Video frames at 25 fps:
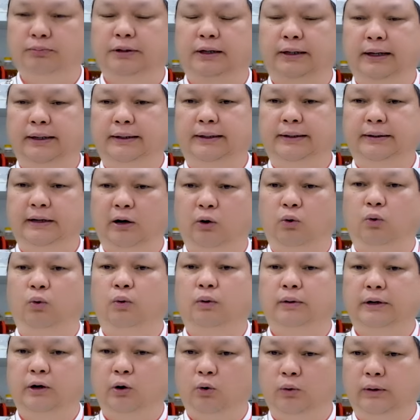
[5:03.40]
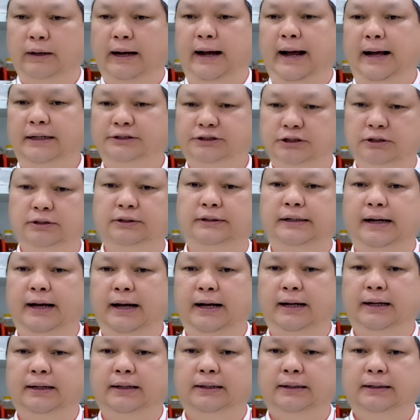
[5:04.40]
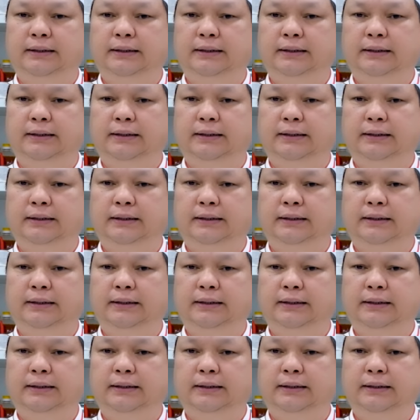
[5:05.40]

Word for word: được cái cái đầu đầu cá xương cá